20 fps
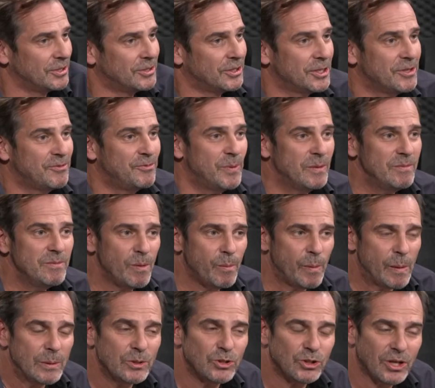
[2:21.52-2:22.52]
tylko. Proszę. W pewnym
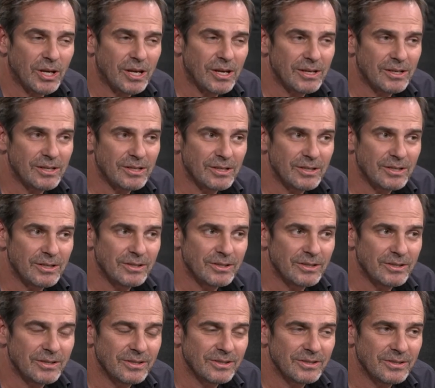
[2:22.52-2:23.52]
momencie y y, y,
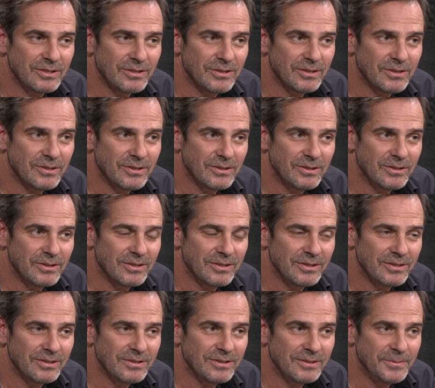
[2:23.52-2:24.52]

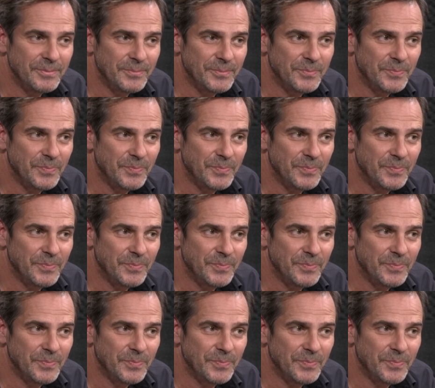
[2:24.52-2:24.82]
y,